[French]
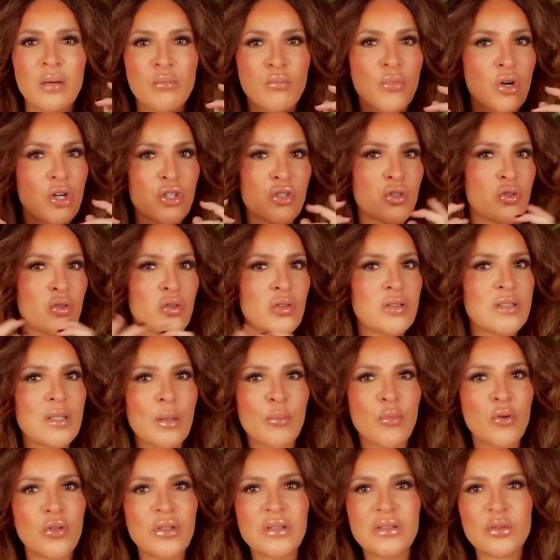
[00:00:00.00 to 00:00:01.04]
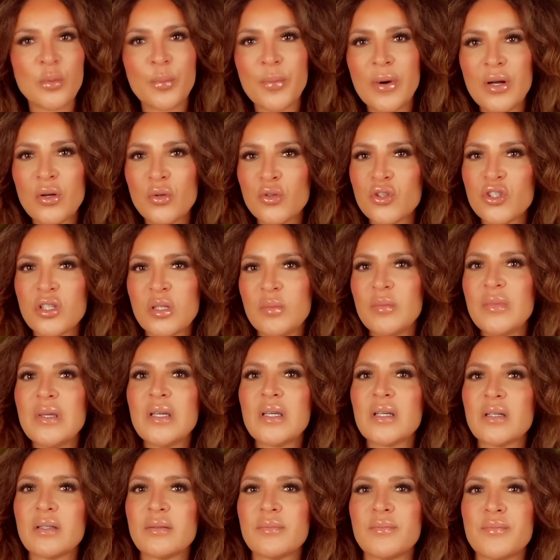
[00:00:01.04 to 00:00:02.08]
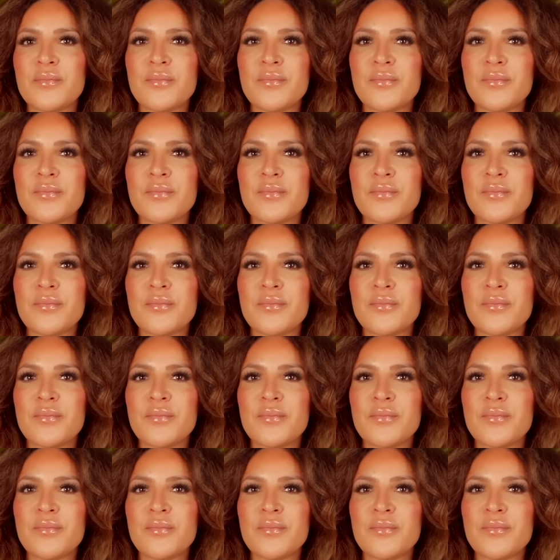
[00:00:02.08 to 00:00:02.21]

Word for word: Moi, je ne diabolise pas le chimique. Hein.